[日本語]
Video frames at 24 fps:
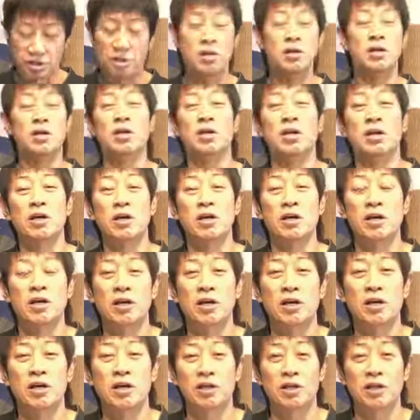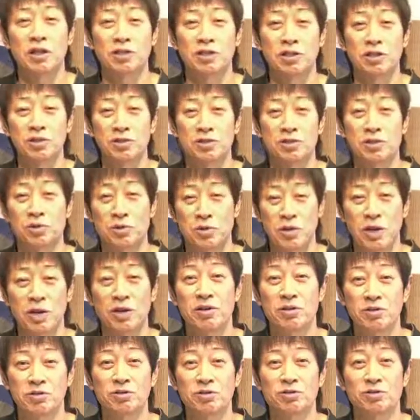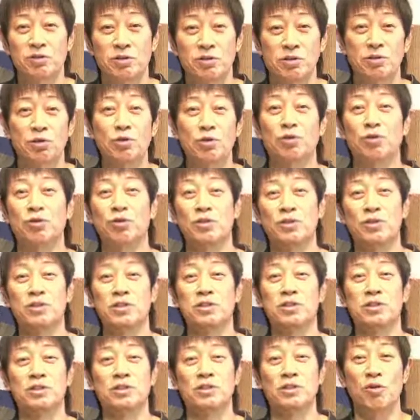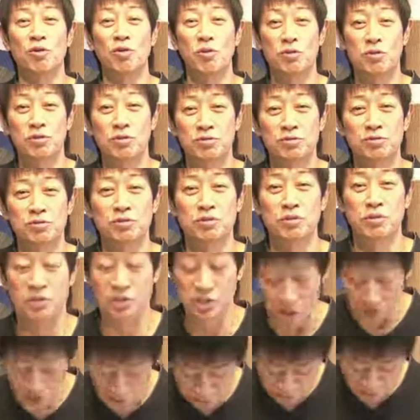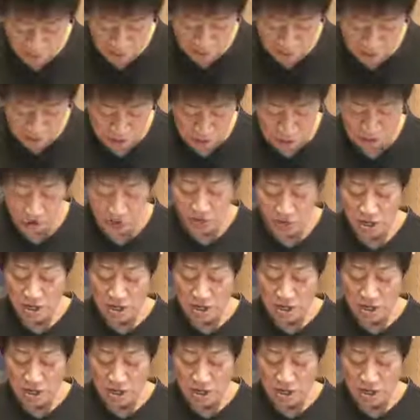えー、空手家としてもね、本当に誇りに思う次第でございます。